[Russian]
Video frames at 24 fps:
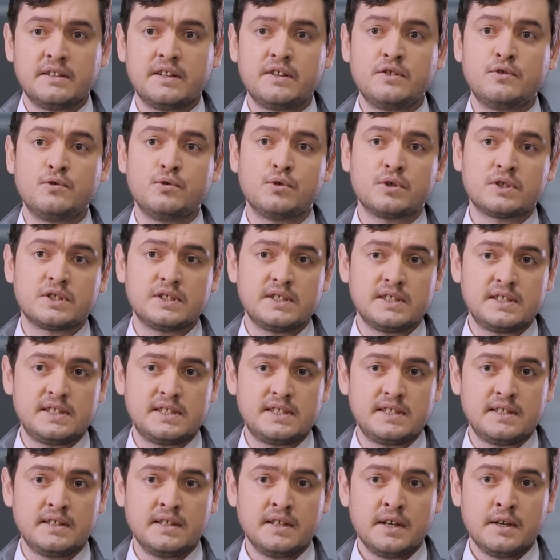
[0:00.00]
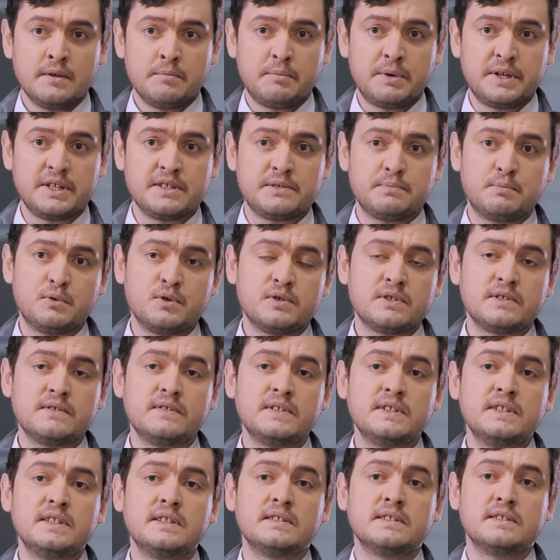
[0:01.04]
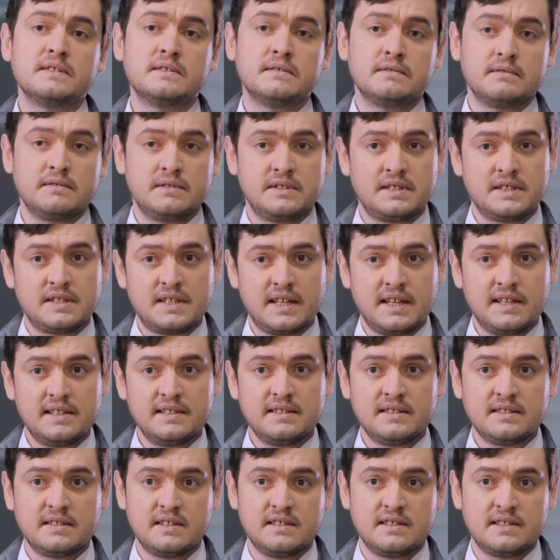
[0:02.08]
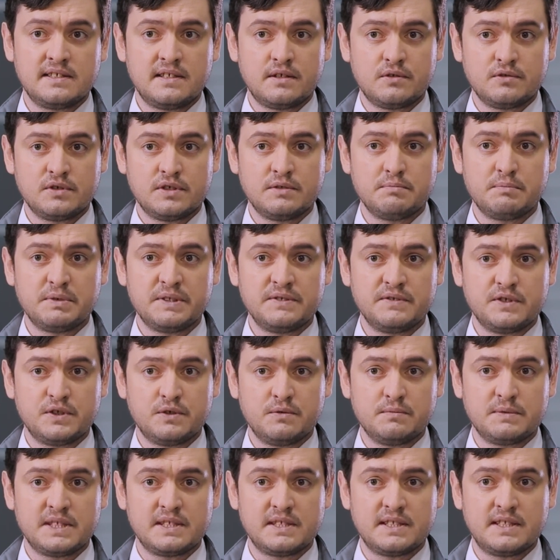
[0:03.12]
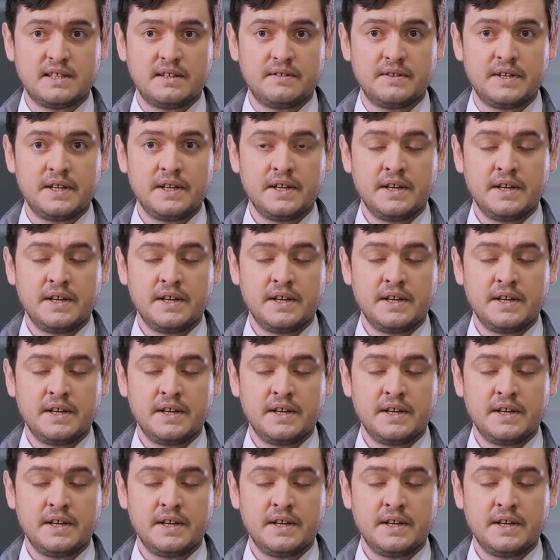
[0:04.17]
надежности при использовании деталей на железнодорожном подвижном составе.